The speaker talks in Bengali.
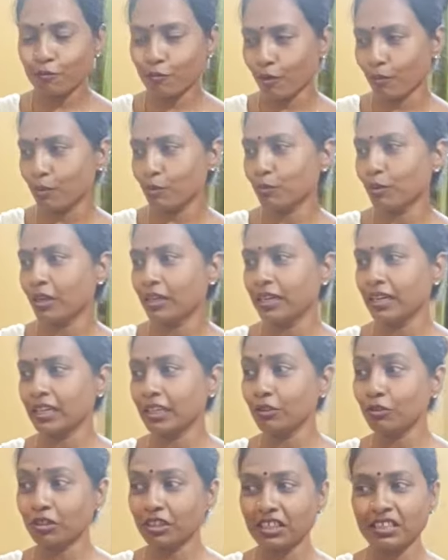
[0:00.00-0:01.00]
কোনো প্রবলেম হয় না
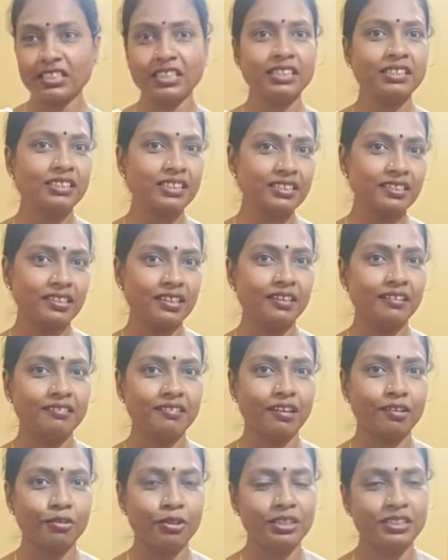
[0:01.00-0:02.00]
কিন্তু কিচেন যে
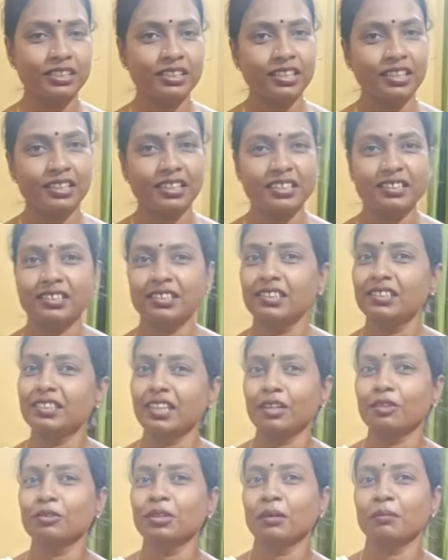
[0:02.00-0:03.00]
সিঙ্কটা রয়েছে না কিচেনে
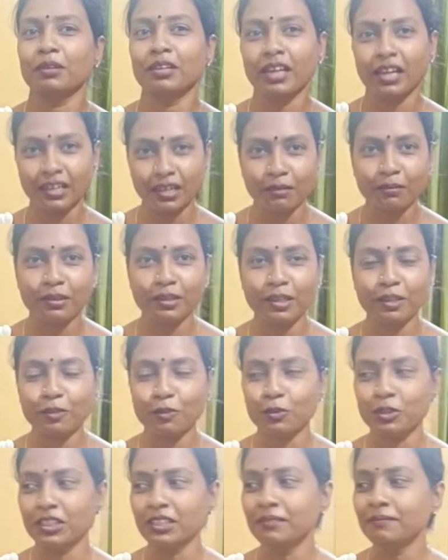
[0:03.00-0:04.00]
জানো আমরা রান্না বান্না
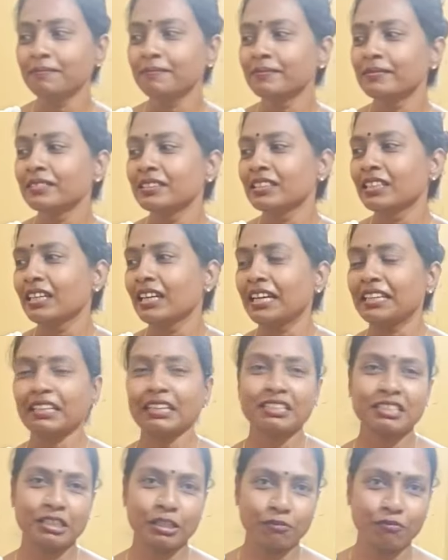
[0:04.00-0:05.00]
করি
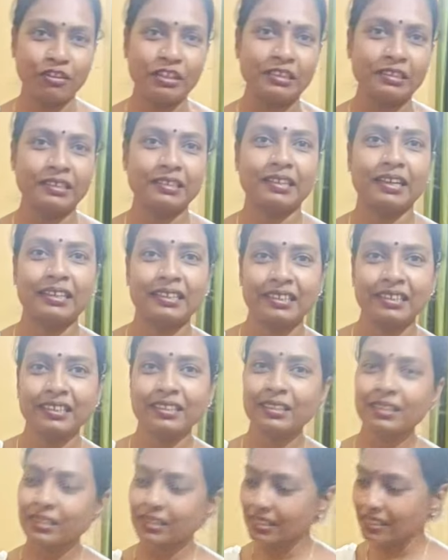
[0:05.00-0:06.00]
এটা সেটা ফেলতে থাকি
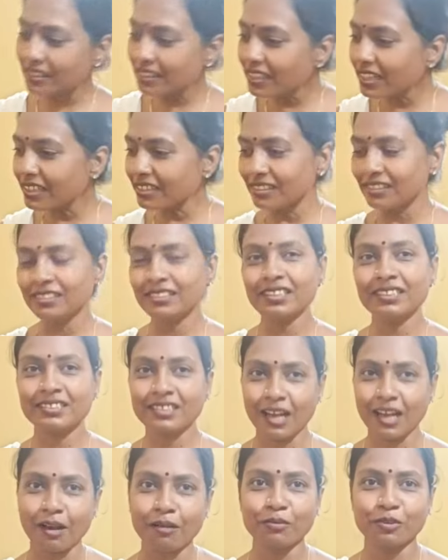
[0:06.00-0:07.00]
গিয়ে নিচে
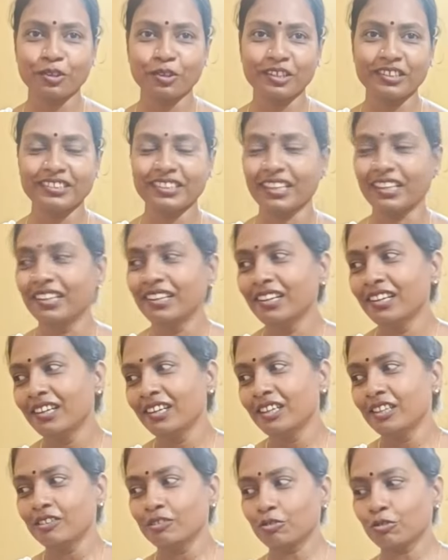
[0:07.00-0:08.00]
জাম হয়ে যায়
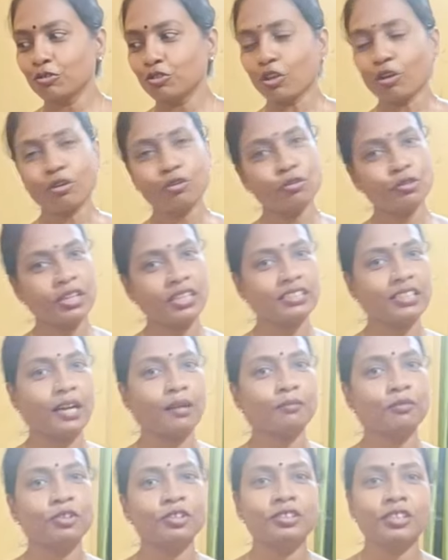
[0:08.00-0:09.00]
তো যখন ওটা
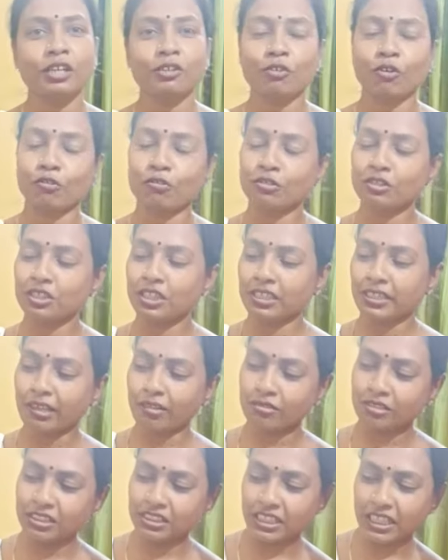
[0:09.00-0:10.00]
জাম হয়ে যায় তখন
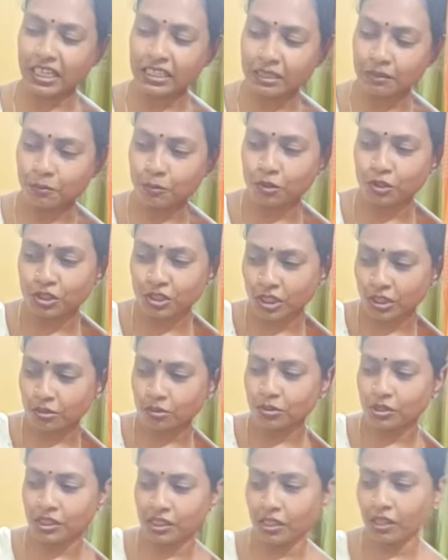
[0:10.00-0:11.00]
সেটাও নিজে হাতে পরিষ্কার
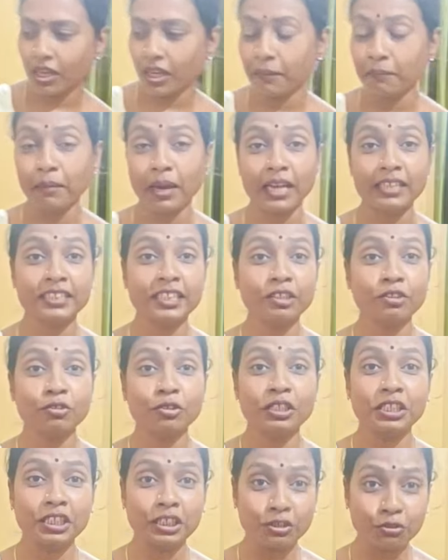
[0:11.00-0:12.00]
করতে হয় মাঝে তো
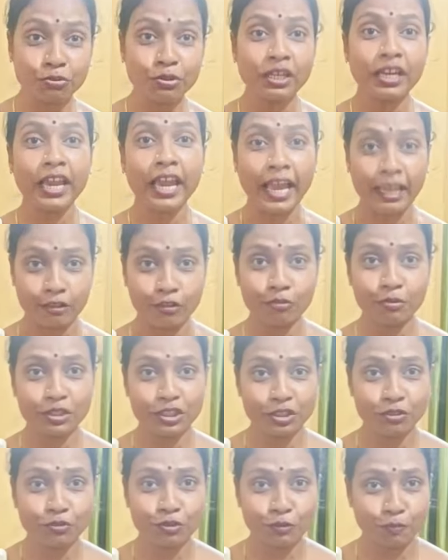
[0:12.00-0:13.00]
ইঁদুরে এত
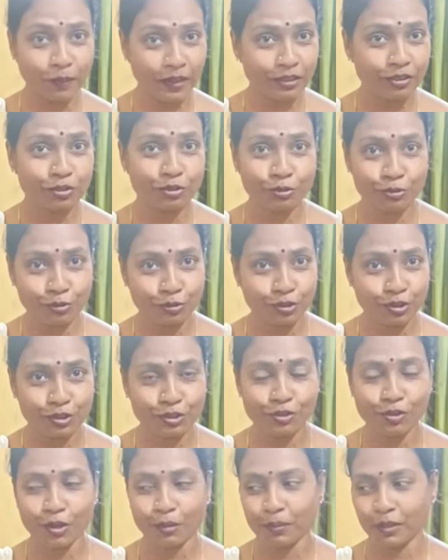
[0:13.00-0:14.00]
বেশি উৎপাত শুরু
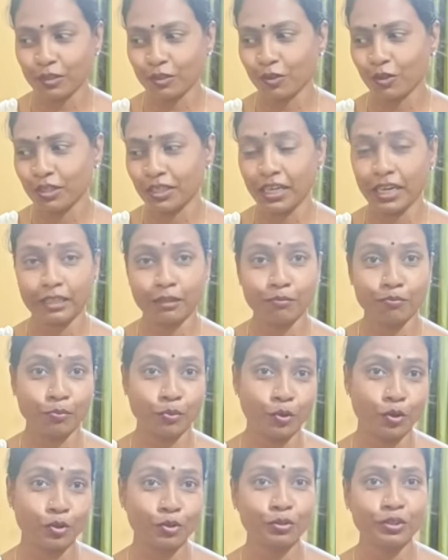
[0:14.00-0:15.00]
করেছিল আমার ঘরে একটা
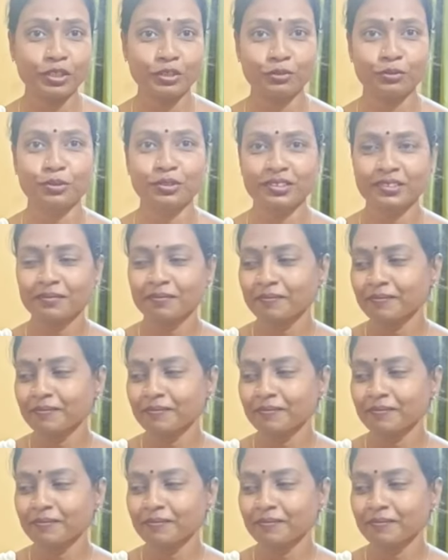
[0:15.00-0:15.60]
বড় ইঁদুর